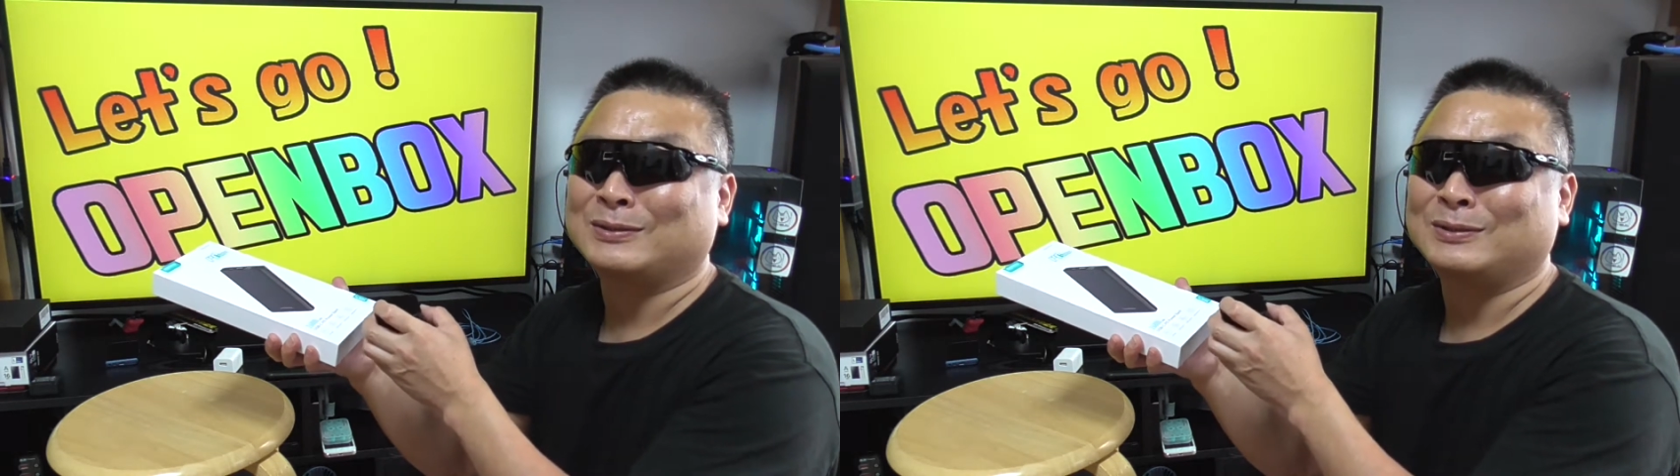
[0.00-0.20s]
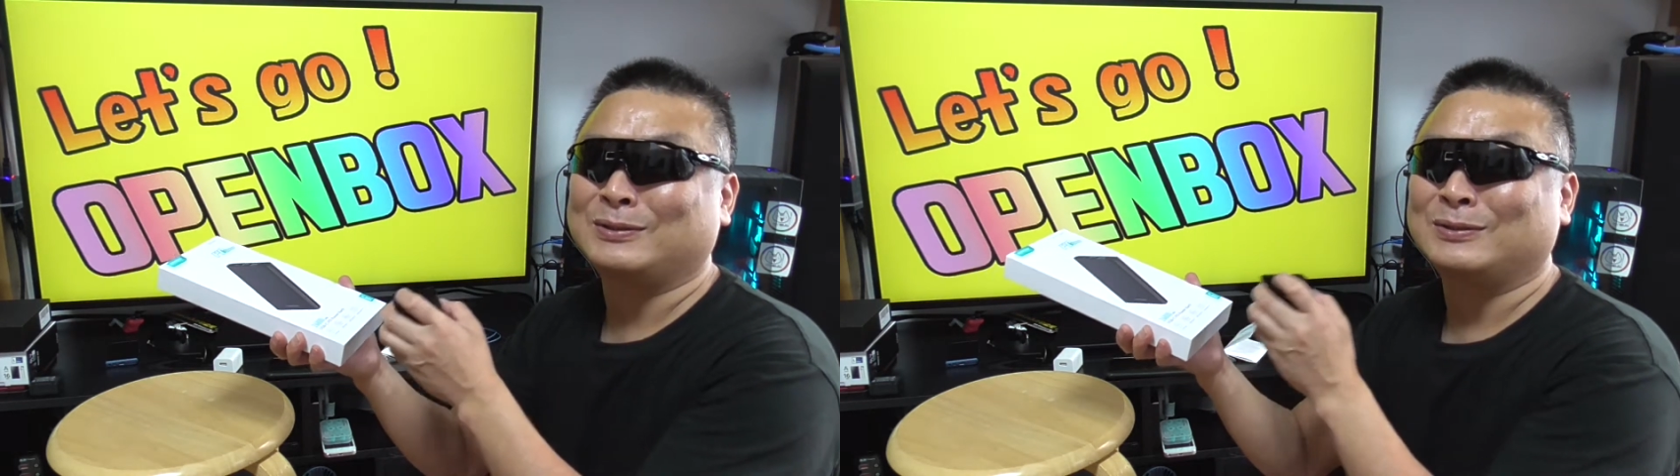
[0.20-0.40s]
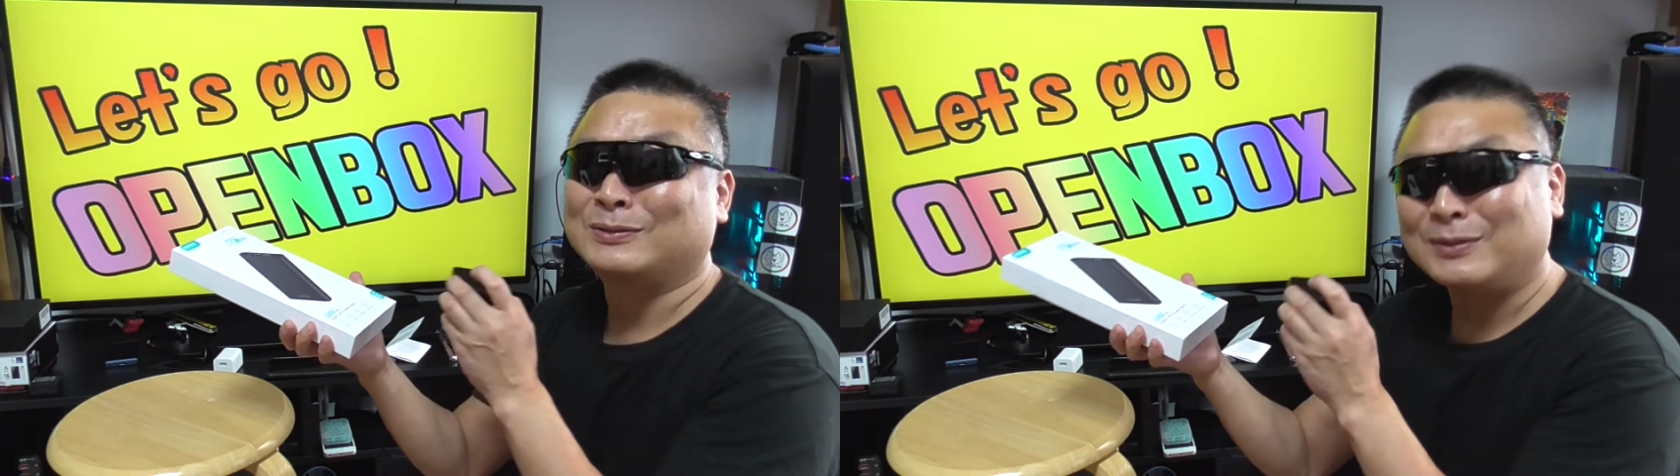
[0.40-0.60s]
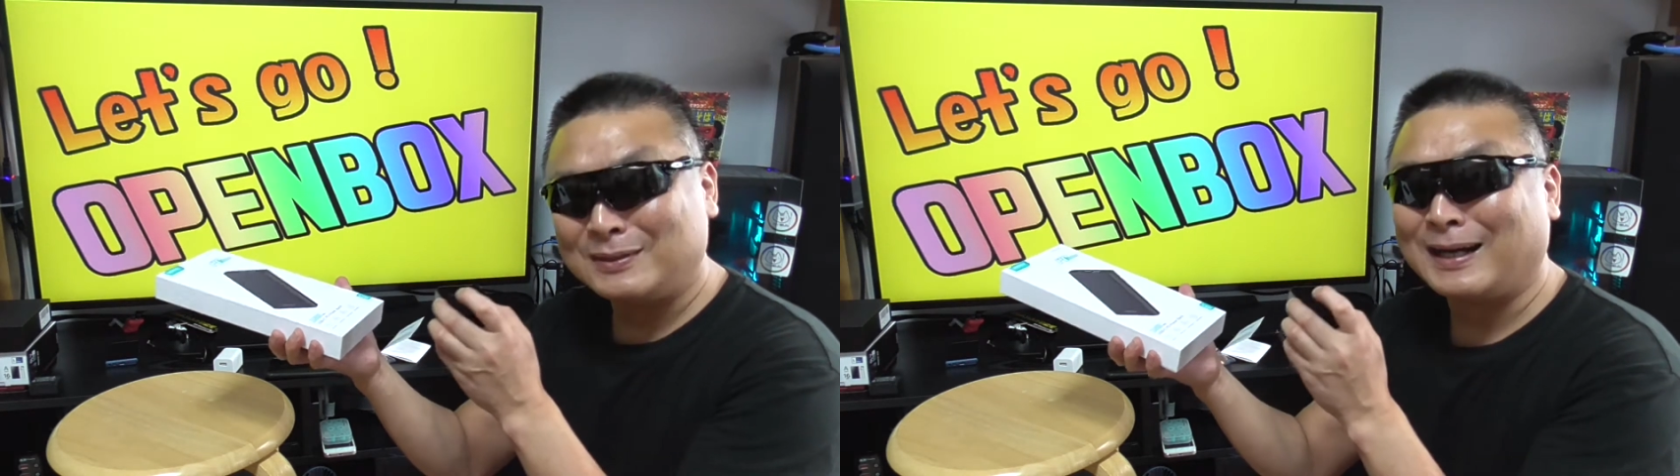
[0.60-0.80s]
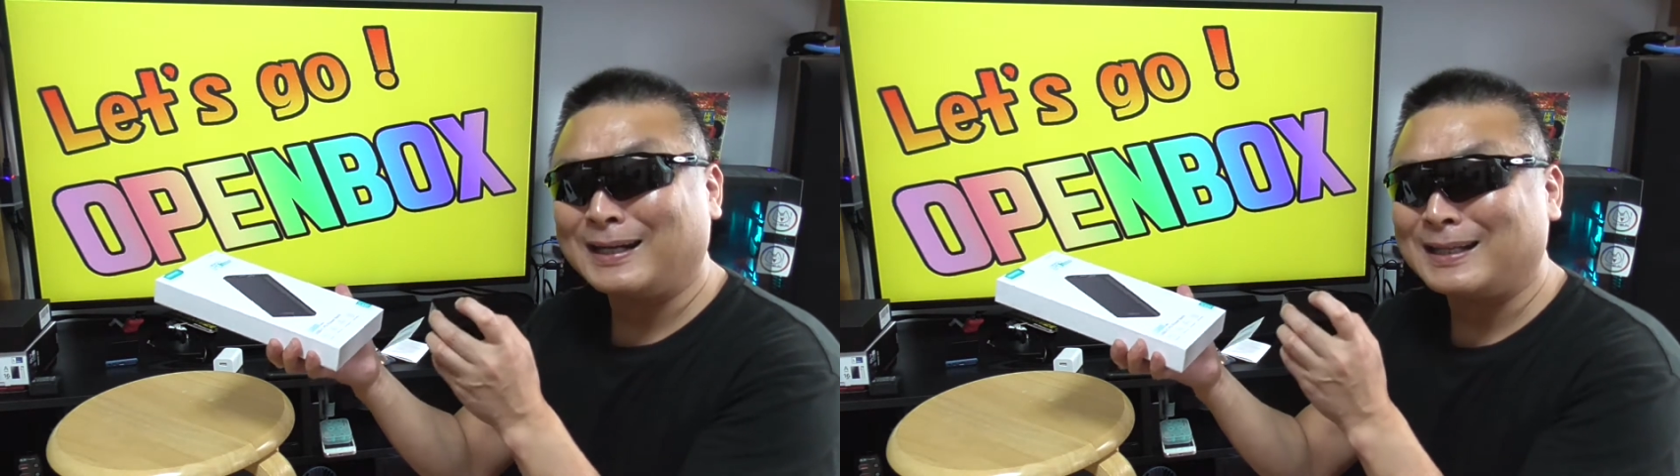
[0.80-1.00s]
するというそうい
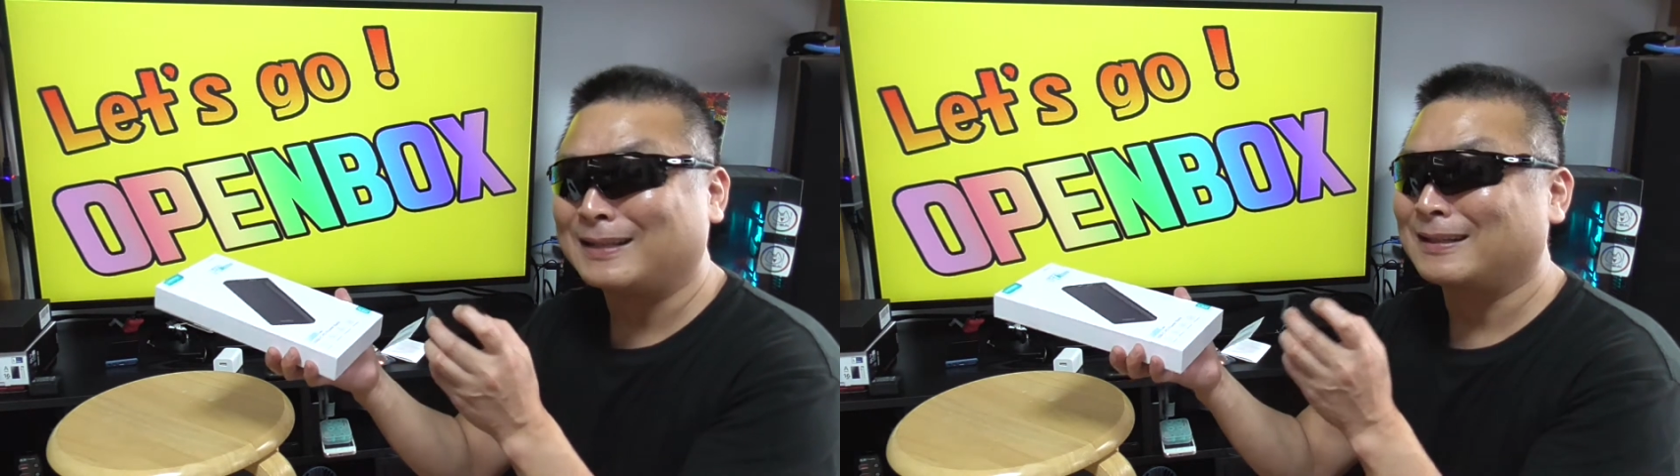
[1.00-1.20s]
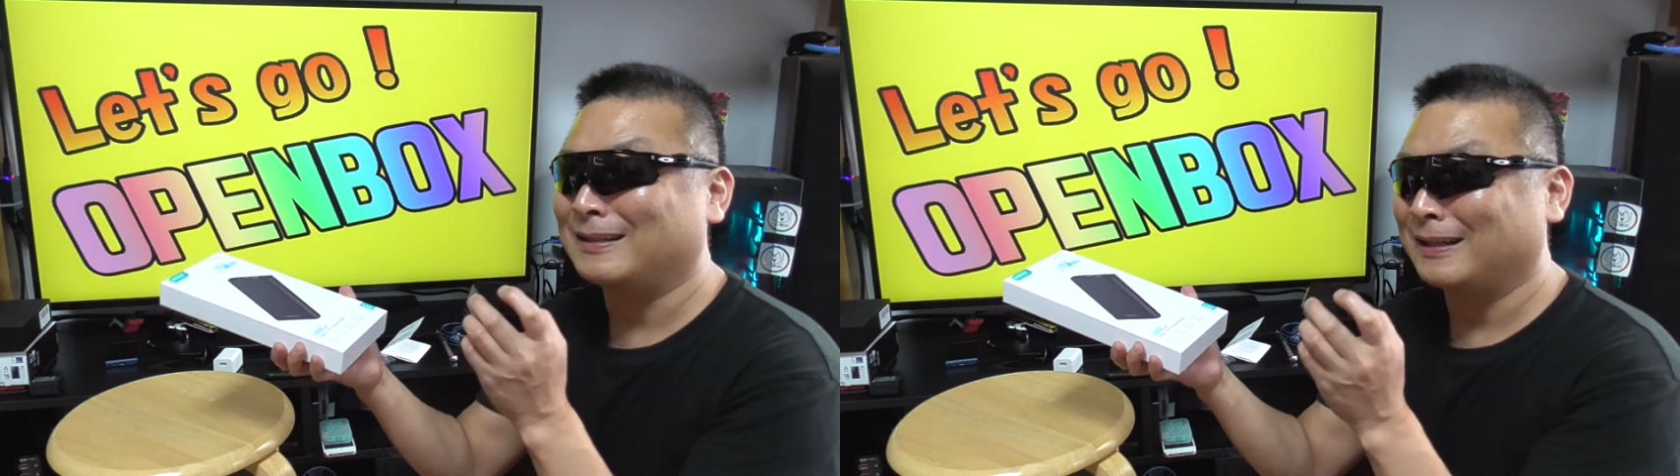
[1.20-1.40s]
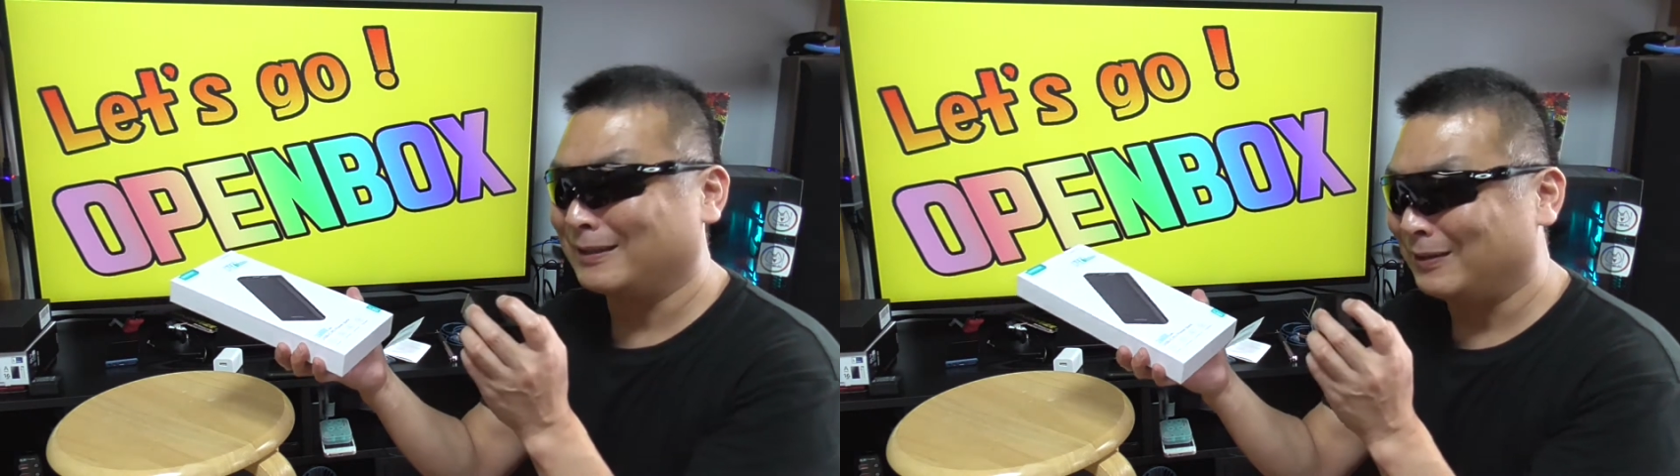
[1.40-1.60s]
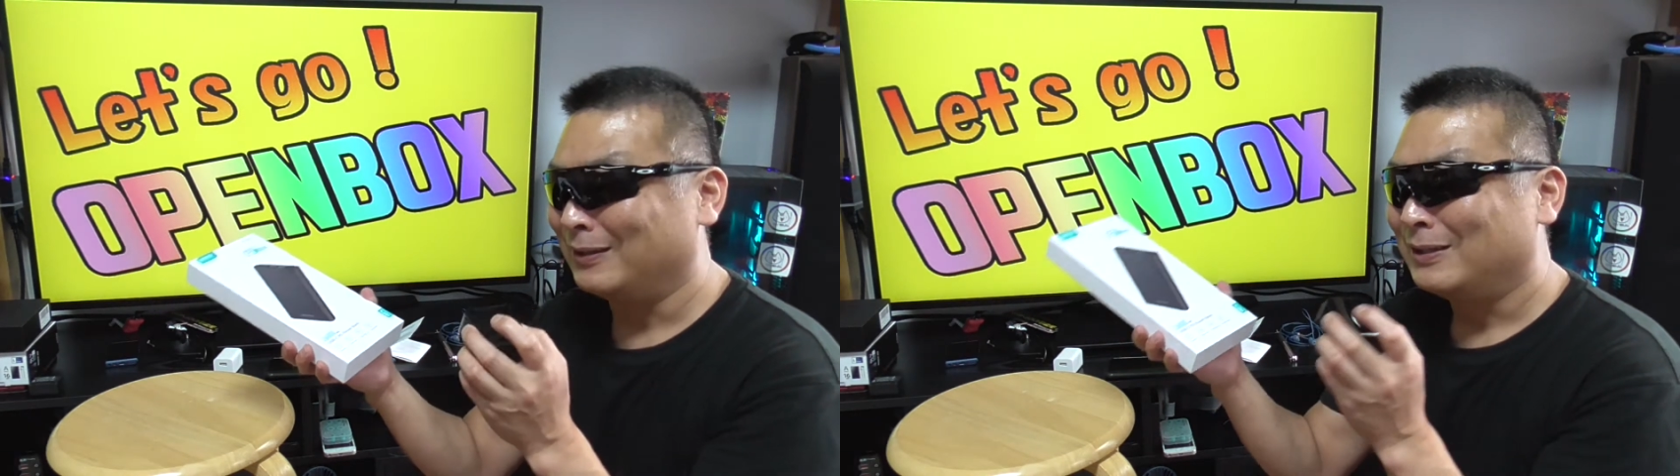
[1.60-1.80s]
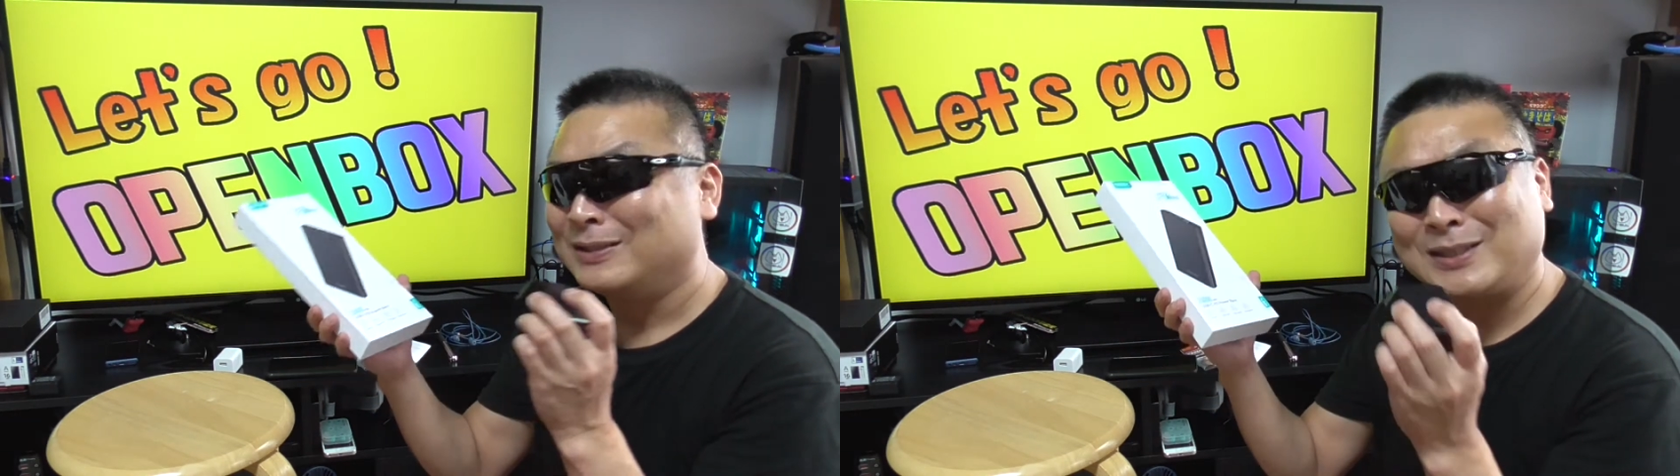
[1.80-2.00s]
う流れだったんだけど